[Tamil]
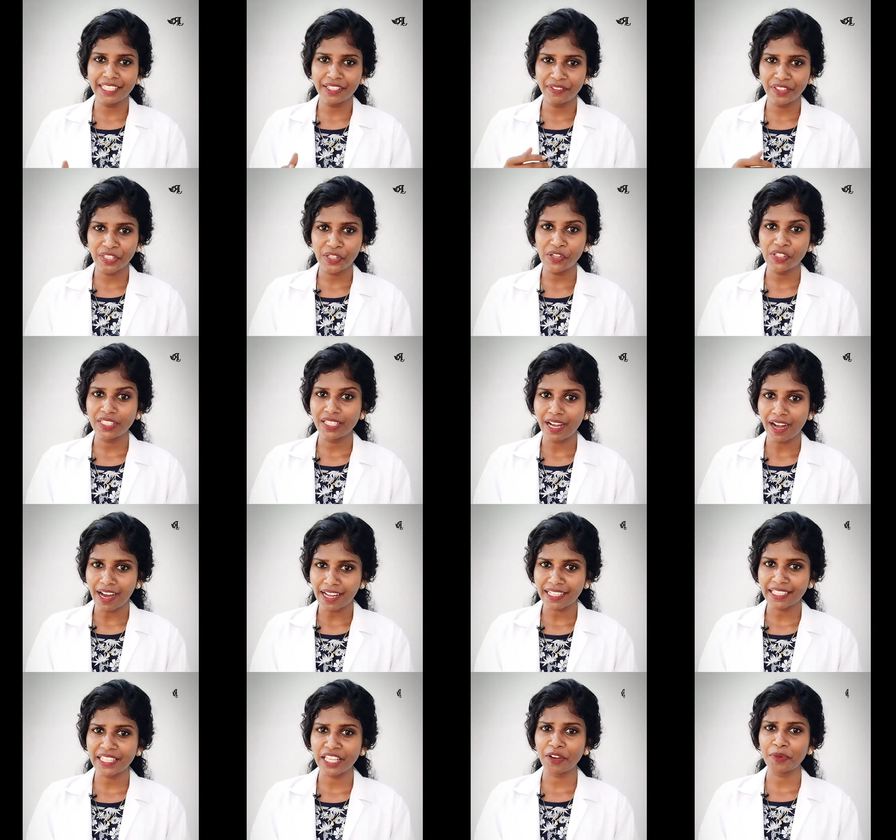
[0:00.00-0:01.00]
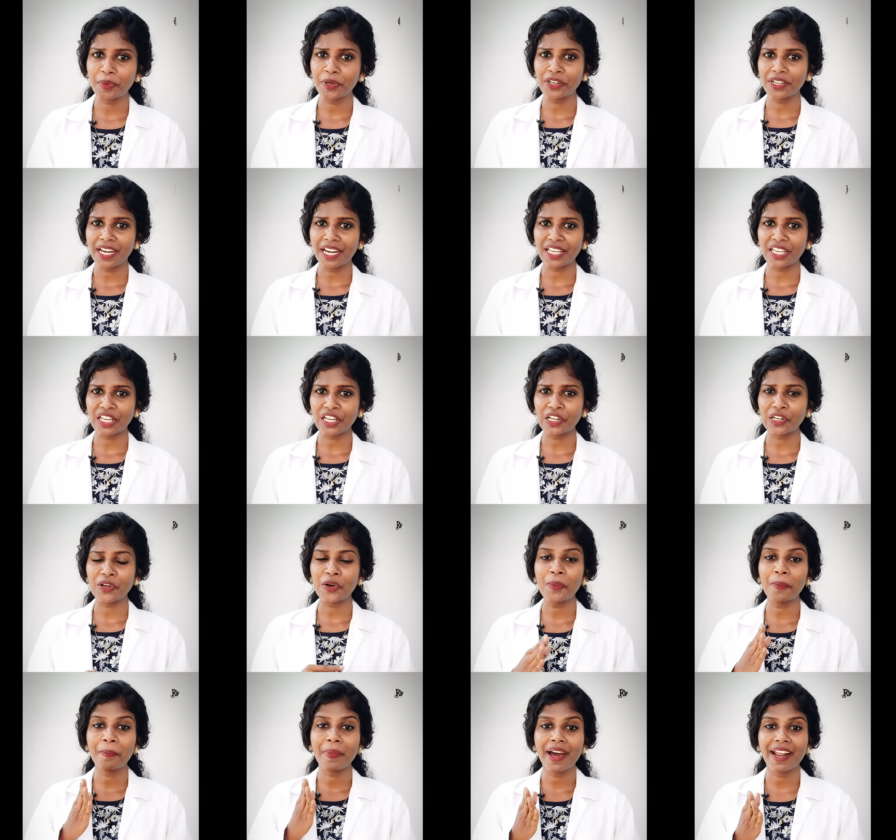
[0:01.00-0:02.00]
இந்த வீடியோ யாருக்கு தேவைப்படும்னு
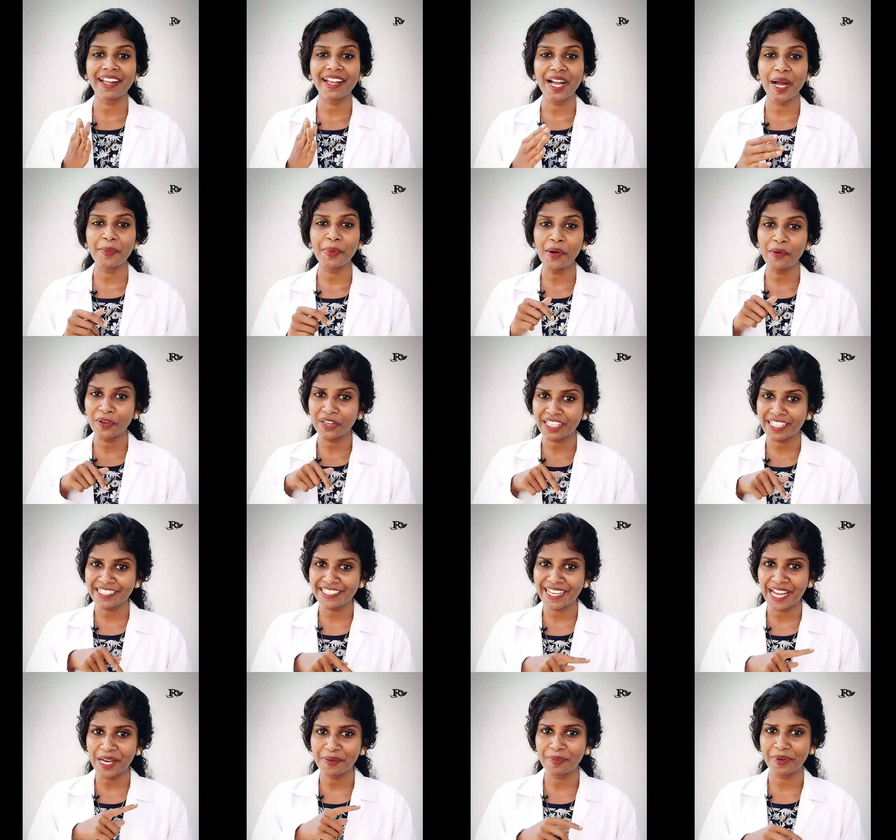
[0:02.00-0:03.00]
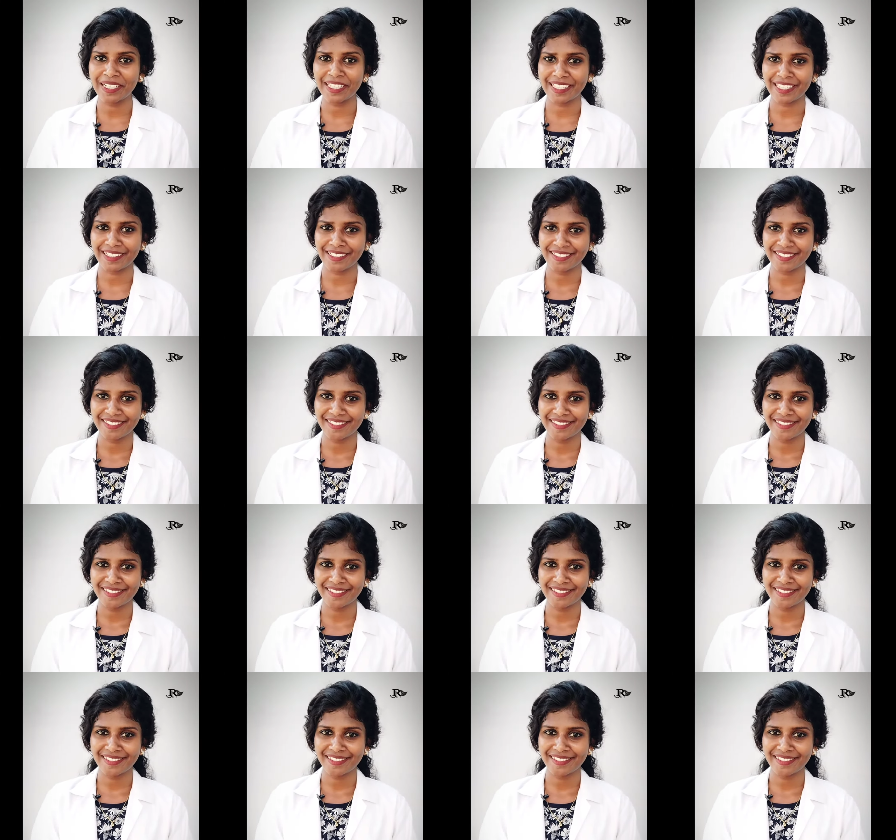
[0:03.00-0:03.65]
நினைக்கிறீங்களோ மறக்காமல் அவங்களுக்கு ஷேர் பண்ணுங்கள்